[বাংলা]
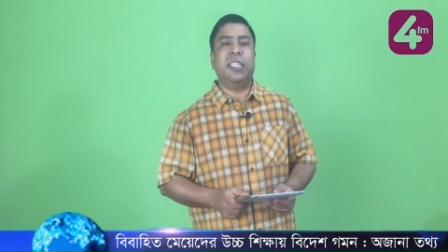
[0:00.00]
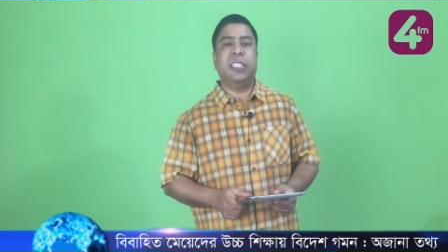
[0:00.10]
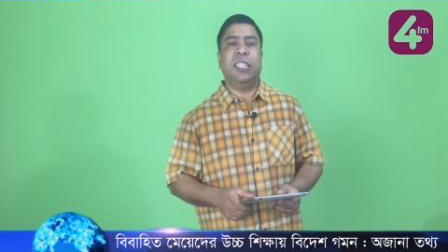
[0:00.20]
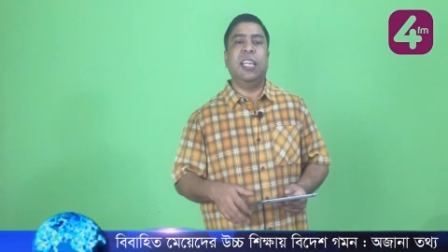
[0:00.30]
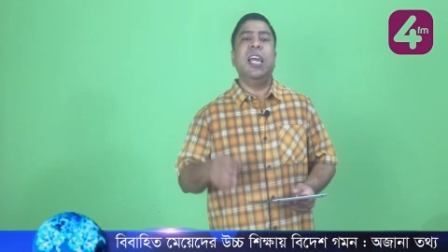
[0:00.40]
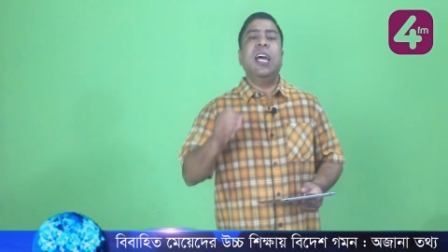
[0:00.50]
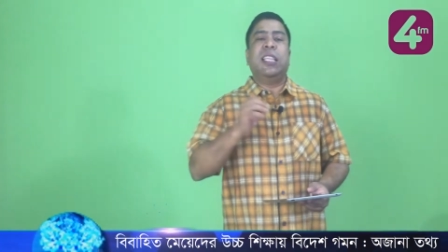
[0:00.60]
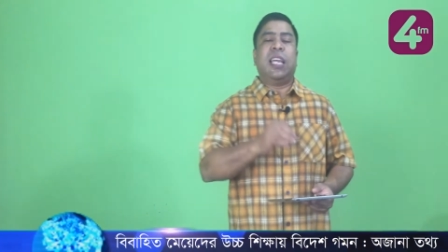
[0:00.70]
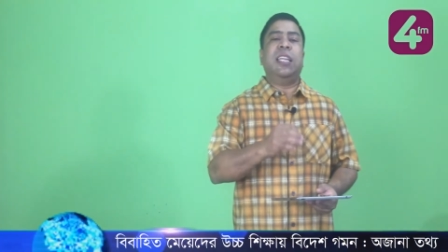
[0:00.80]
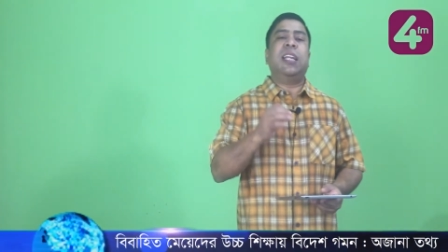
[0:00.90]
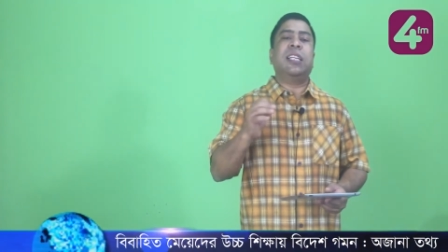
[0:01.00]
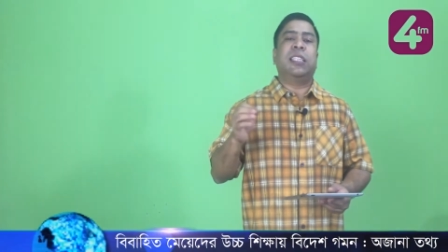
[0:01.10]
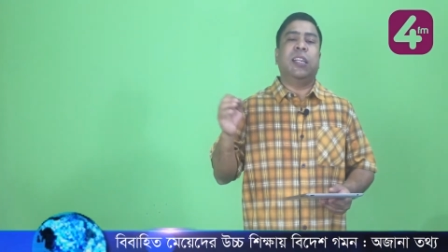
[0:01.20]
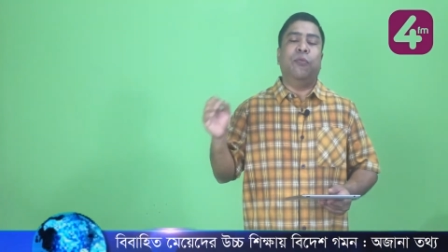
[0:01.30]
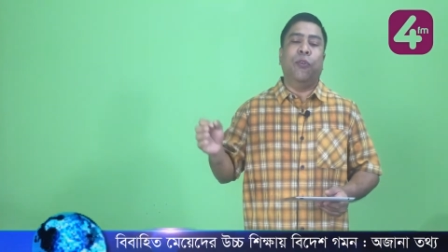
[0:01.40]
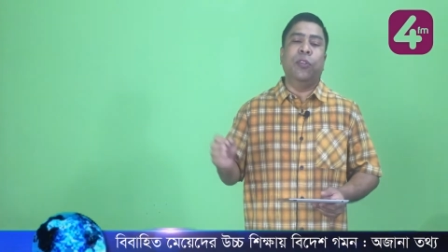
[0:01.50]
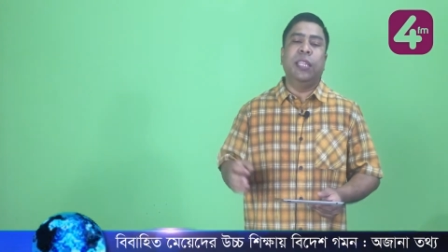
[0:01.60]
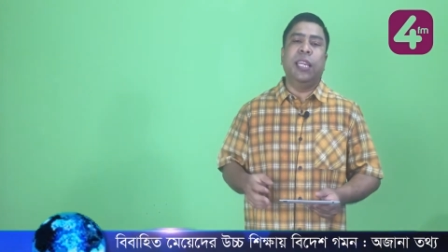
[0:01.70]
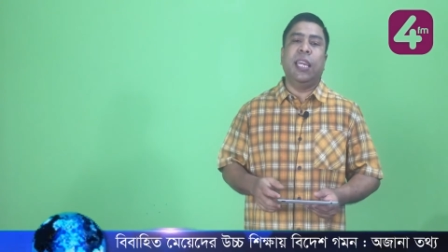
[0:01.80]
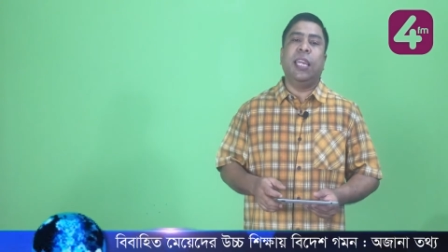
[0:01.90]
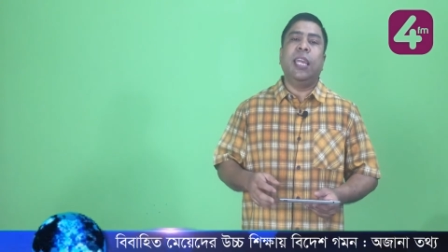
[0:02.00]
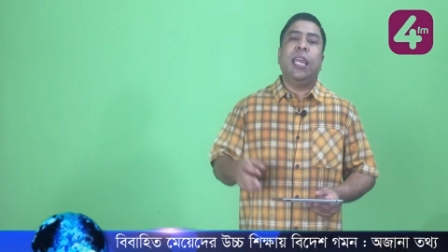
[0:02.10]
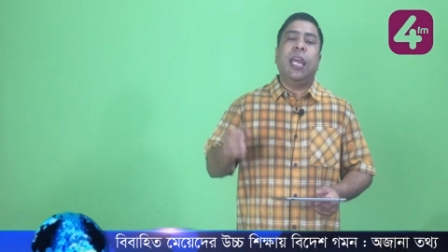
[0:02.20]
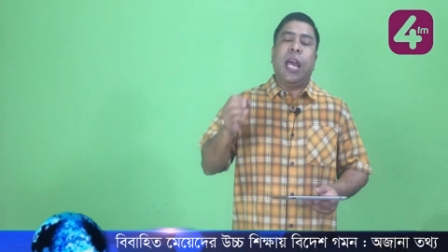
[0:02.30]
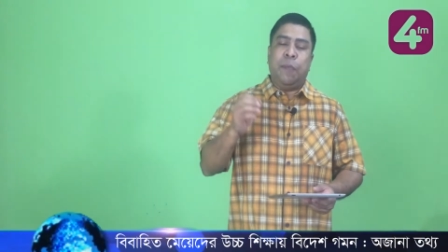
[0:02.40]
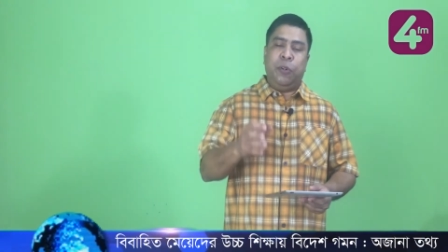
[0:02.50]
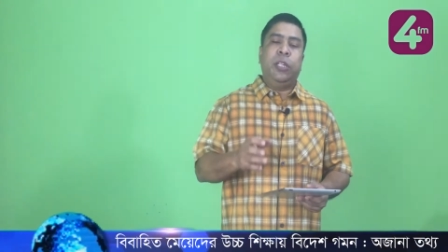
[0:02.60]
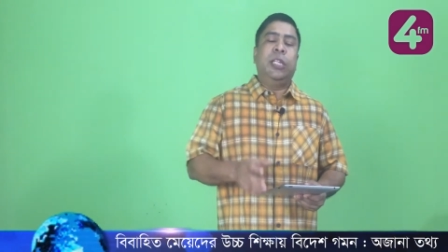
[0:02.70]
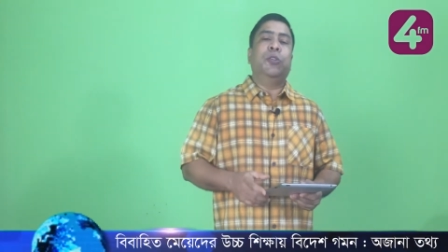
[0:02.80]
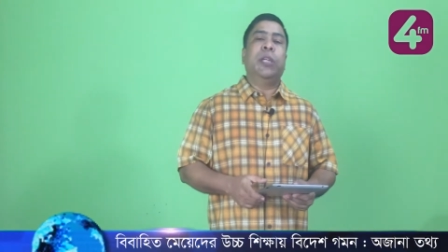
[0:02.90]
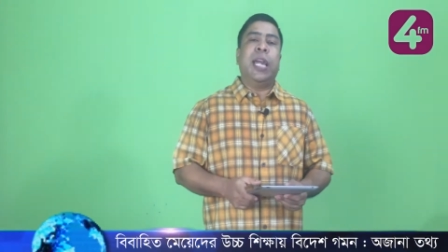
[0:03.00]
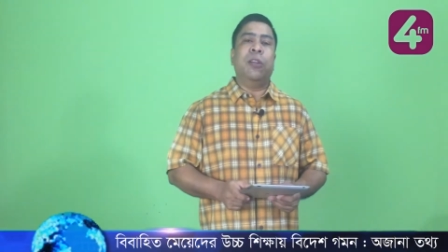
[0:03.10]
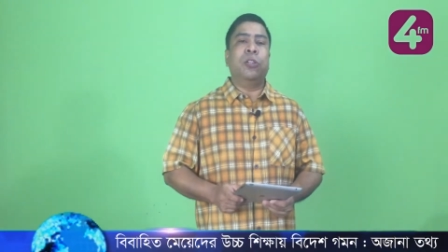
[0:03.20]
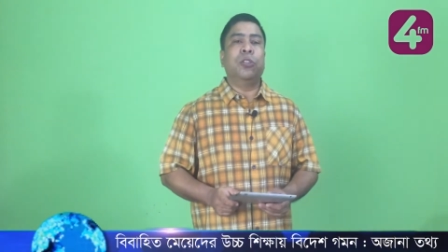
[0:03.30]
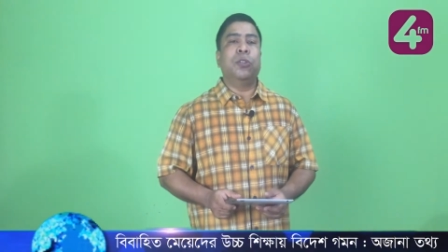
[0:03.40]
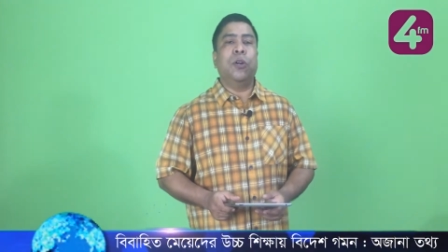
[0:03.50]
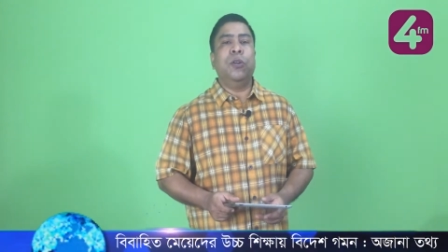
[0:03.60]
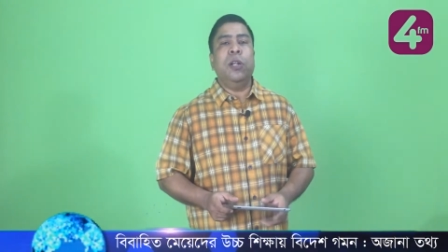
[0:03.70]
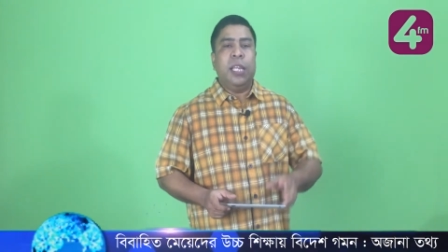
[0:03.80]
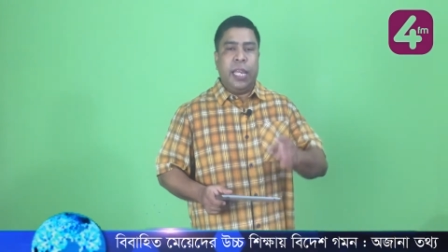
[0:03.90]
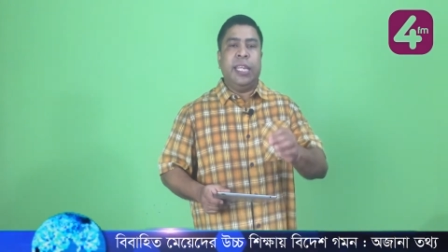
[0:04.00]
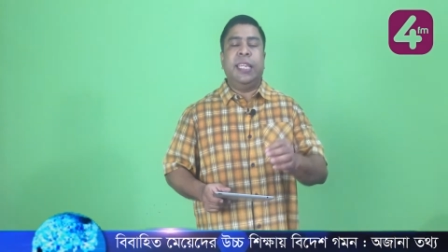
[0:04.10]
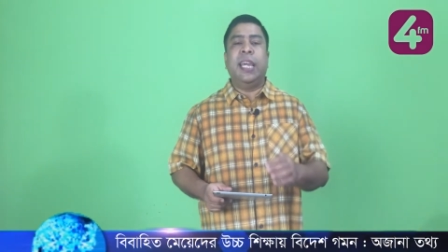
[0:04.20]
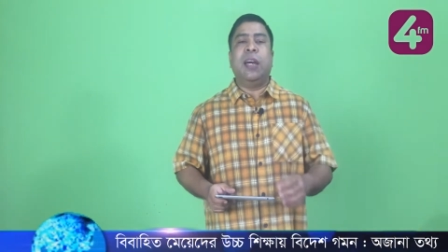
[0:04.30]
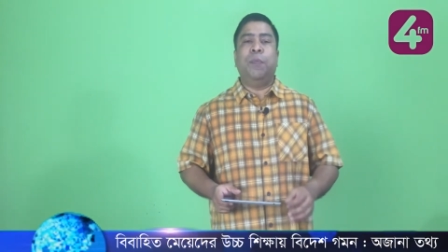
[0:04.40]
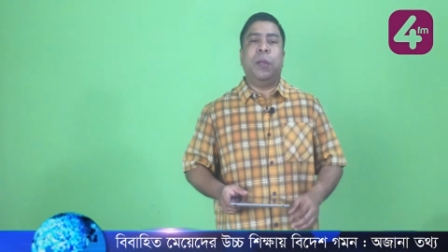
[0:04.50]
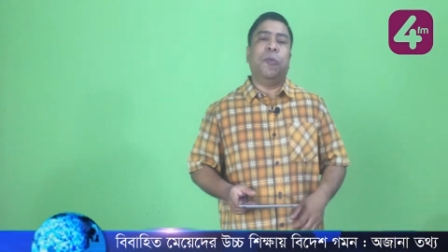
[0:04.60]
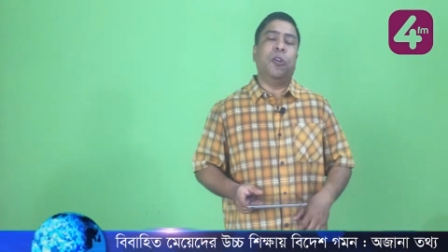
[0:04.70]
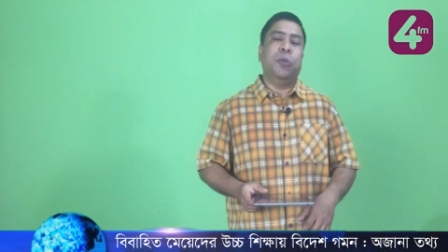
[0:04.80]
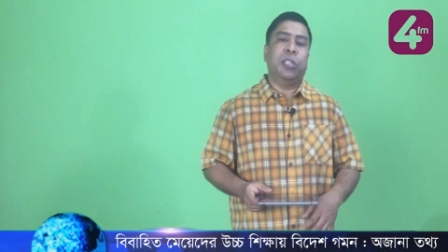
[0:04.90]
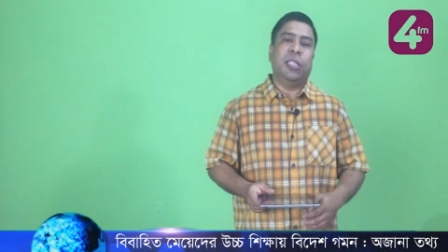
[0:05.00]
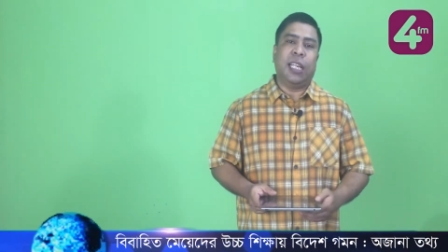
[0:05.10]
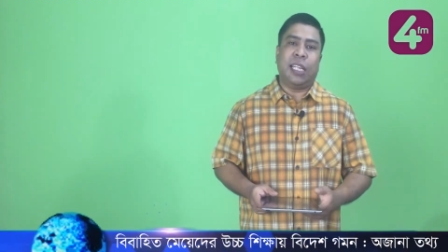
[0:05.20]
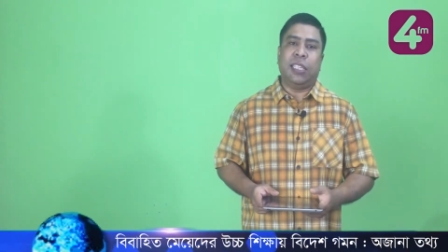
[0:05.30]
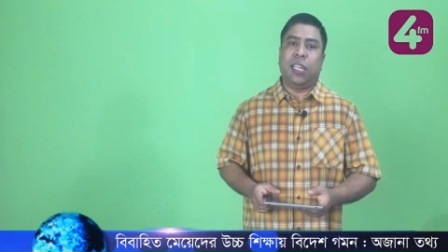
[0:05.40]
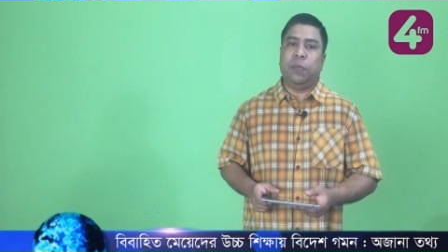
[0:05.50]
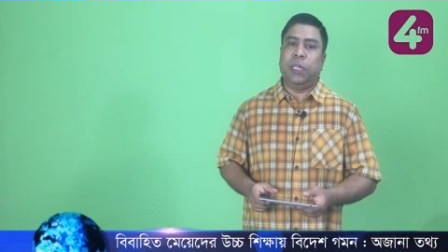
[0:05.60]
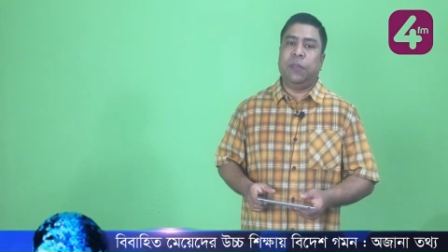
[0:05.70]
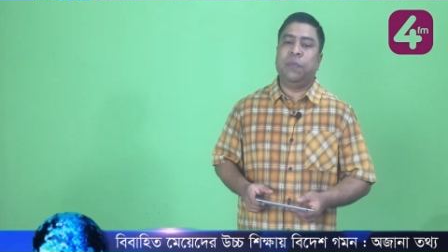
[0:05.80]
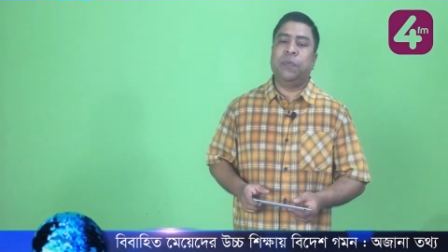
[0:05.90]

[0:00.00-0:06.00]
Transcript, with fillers: নিয়ে এসেছে তাদের কাছ থেকে ফোন দিয়ে আপনি কিছু জ্ঞান অর্জন করুন এই জ্ঞান আপনার পরবর্তীতে কাজে লাগবে